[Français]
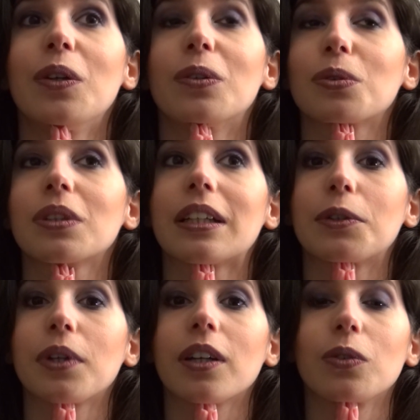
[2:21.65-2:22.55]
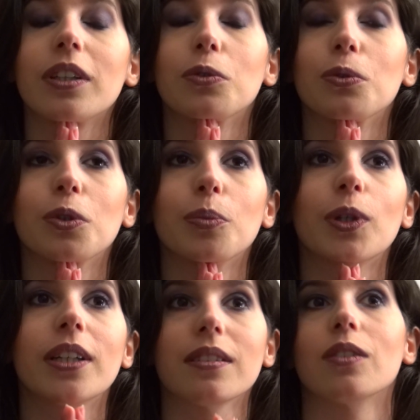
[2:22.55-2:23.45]
le truc avec le Dracula de
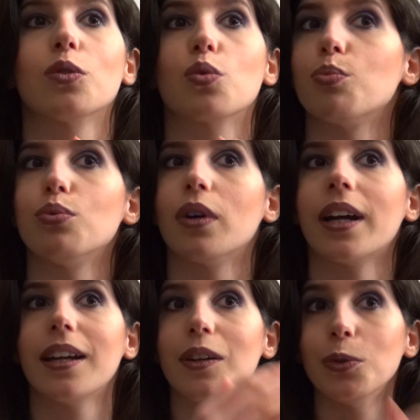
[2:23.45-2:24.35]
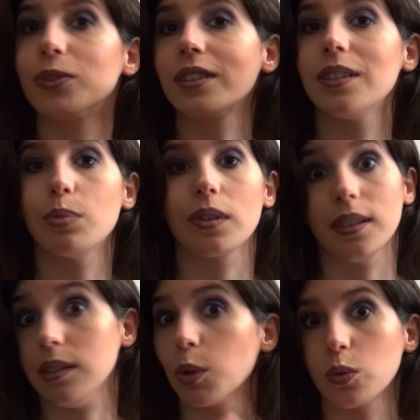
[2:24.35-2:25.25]
Coppola, c'est que je pourrais le citer pour
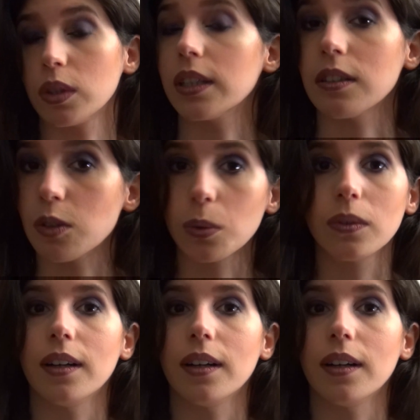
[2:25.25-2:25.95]
quasiment toutes les questions.